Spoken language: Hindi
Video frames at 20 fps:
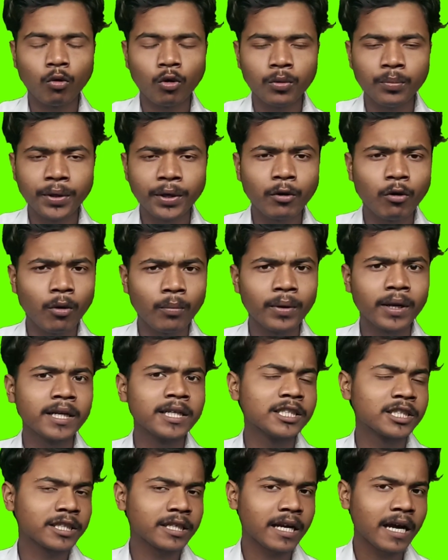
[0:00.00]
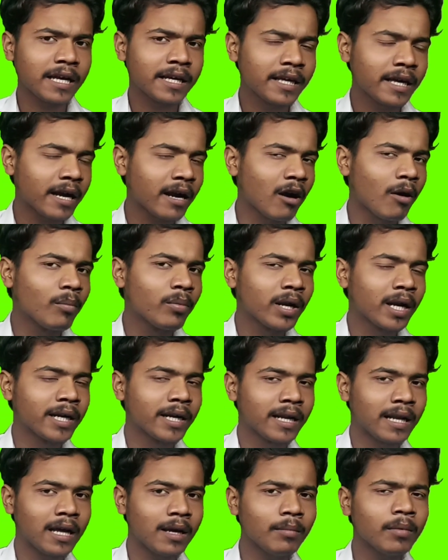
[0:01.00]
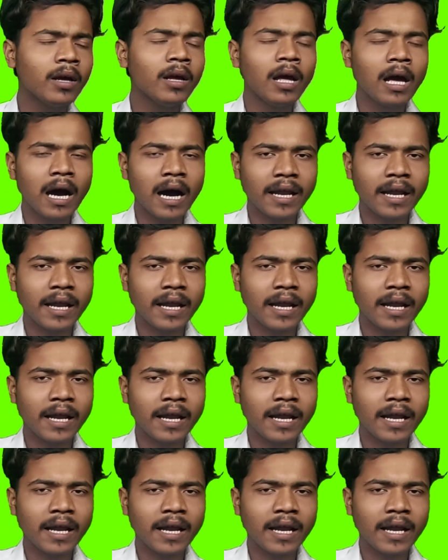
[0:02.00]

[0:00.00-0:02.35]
कोई भी कॉपीराइट स्ट्राइक या कॉपीराइट क्लेम